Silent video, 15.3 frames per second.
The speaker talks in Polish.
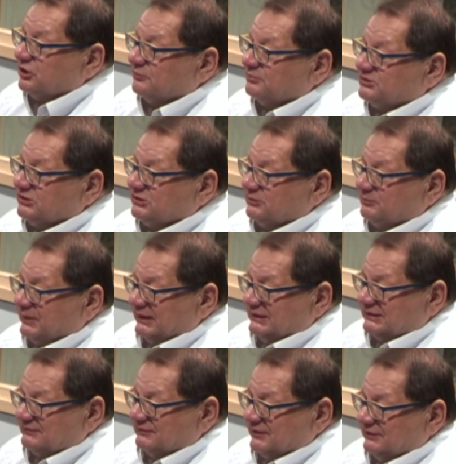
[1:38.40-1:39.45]
obcego
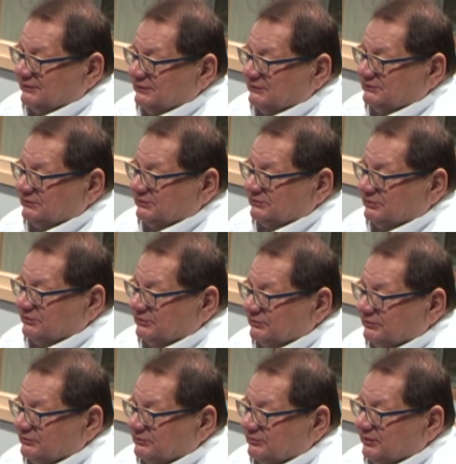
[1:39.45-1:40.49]
państwa na
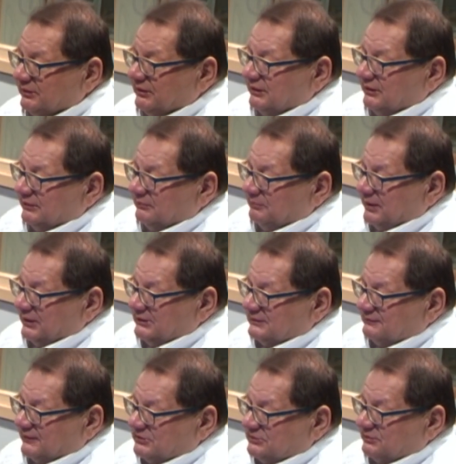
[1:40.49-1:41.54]
terytorium
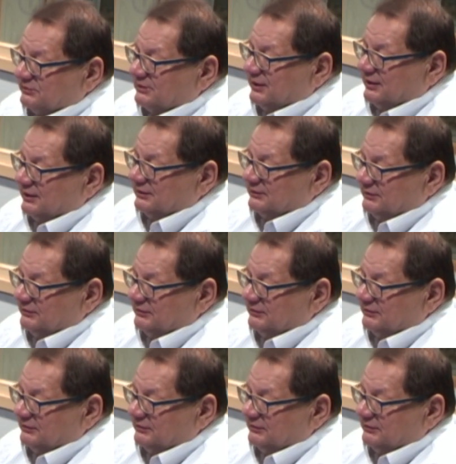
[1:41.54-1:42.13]
państwa członka Rady